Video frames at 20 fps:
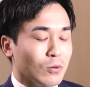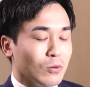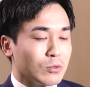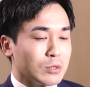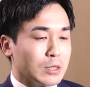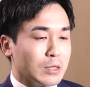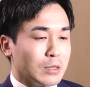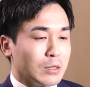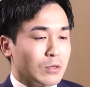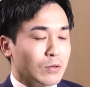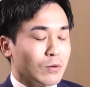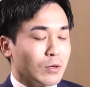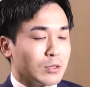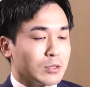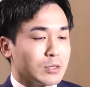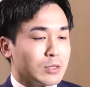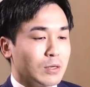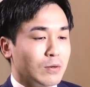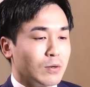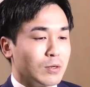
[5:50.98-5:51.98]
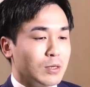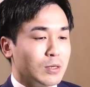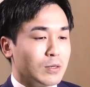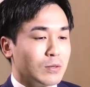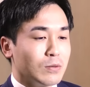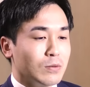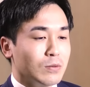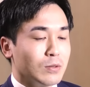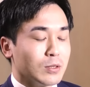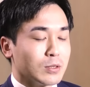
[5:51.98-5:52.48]
個性っていうのが伝わりに
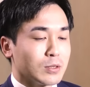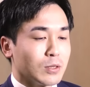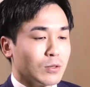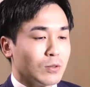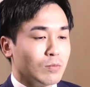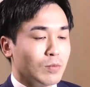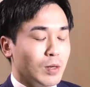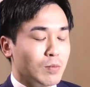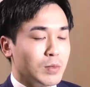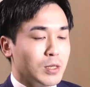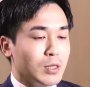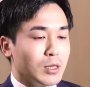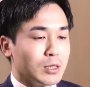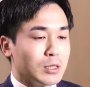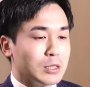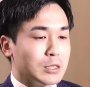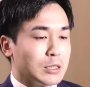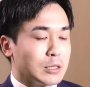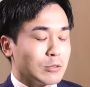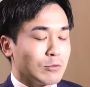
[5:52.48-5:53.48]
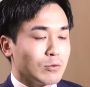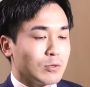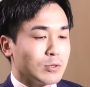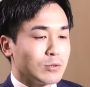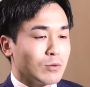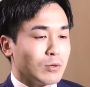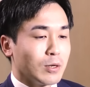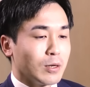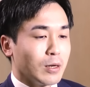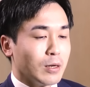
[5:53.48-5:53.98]
くいんですけど、まあ、みんな棋士それ
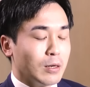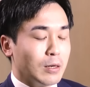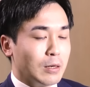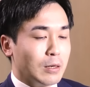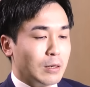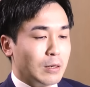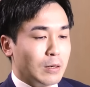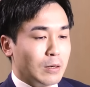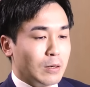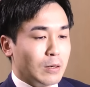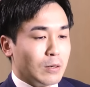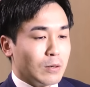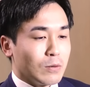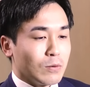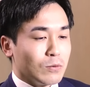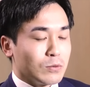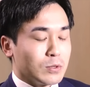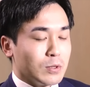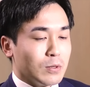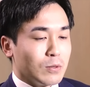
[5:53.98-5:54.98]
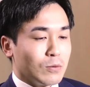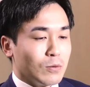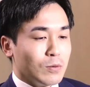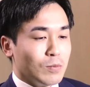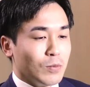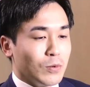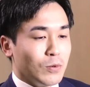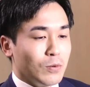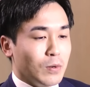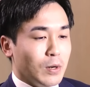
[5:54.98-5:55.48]
ぞれ個性という
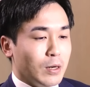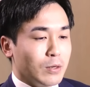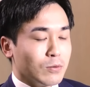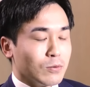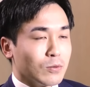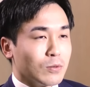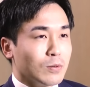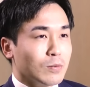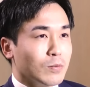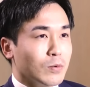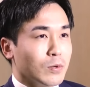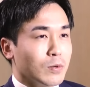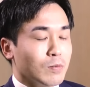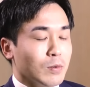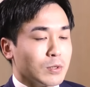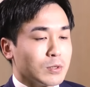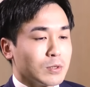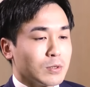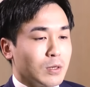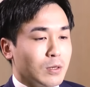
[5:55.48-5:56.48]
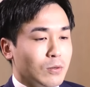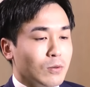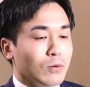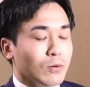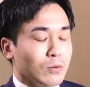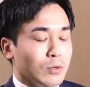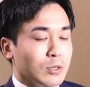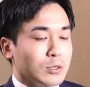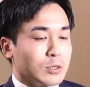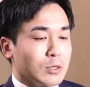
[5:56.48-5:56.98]
ものはあると思いますけ
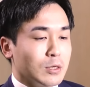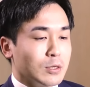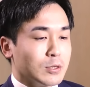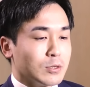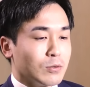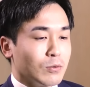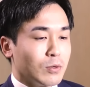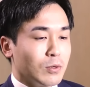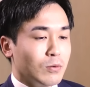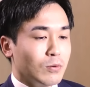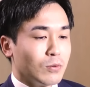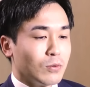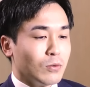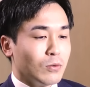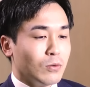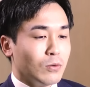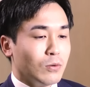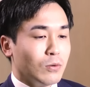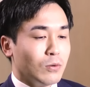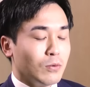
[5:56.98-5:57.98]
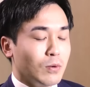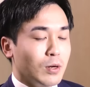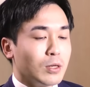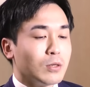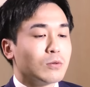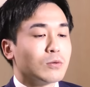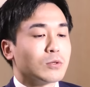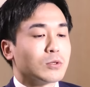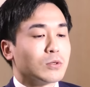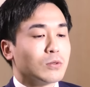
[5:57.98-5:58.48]
ど確かにそれをどう
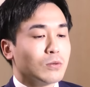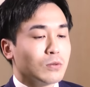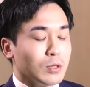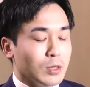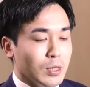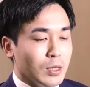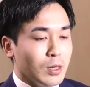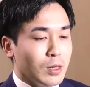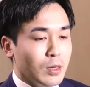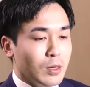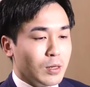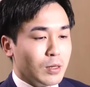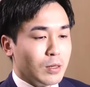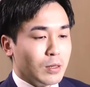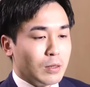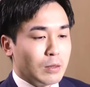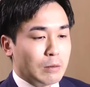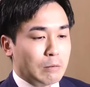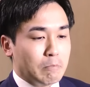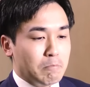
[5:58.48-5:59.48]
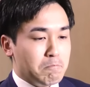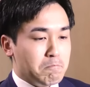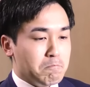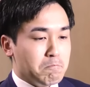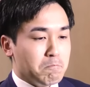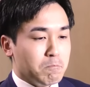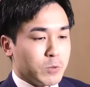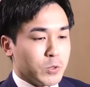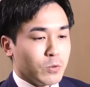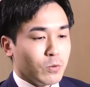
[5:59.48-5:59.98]
ファンの人に、う
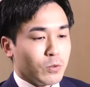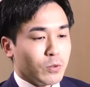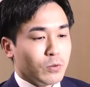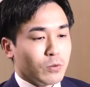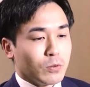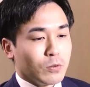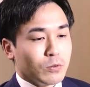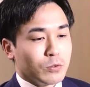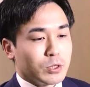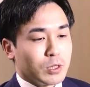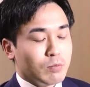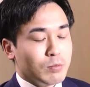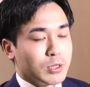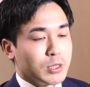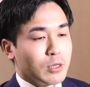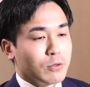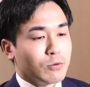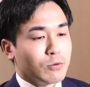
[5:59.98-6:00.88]
ん、将棋を通して見せ